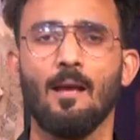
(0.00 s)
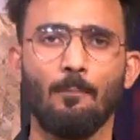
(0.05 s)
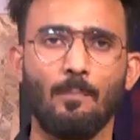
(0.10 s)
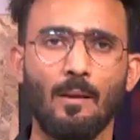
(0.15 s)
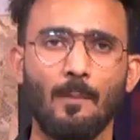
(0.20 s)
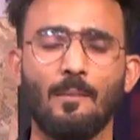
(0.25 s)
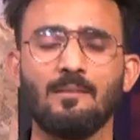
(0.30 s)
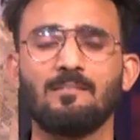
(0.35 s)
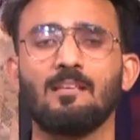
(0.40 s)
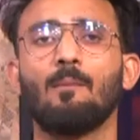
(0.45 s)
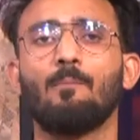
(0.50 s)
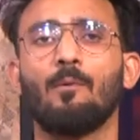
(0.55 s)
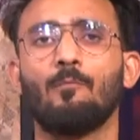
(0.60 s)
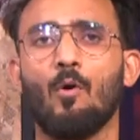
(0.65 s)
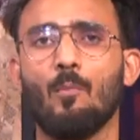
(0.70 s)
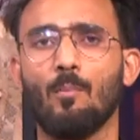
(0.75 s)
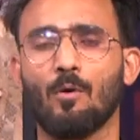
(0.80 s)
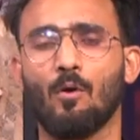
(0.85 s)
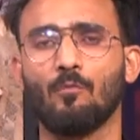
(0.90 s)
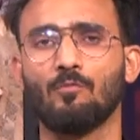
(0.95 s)
बीपी सेल
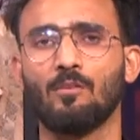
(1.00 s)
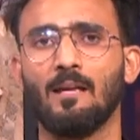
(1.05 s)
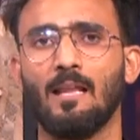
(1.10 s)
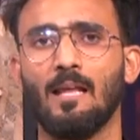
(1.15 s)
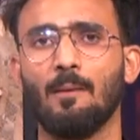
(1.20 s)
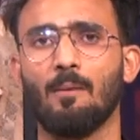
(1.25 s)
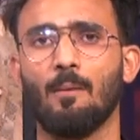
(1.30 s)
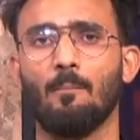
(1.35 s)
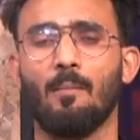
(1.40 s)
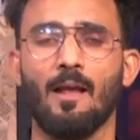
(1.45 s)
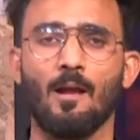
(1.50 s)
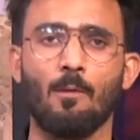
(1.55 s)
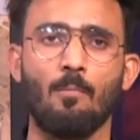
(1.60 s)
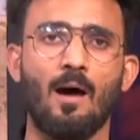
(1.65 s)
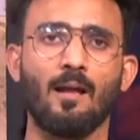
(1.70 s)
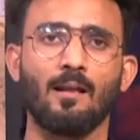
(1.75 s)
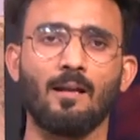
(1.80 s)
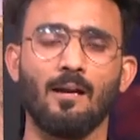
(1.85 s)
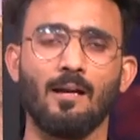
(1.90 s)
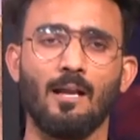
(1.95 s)
परफॉर्मर ऑफ द डे में मयंक
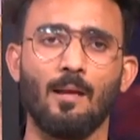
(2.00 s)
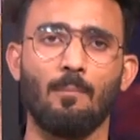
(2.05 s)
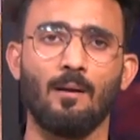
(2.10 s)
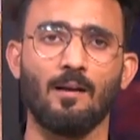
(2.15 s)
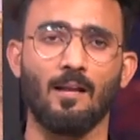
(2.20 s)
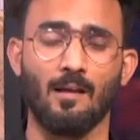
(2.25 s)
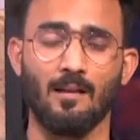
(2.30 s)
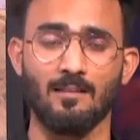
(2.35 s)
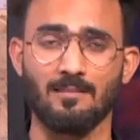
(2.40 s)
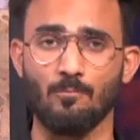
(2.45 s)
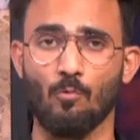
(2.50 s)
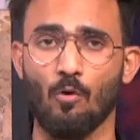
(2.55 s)
मारकंडे बट अगर इस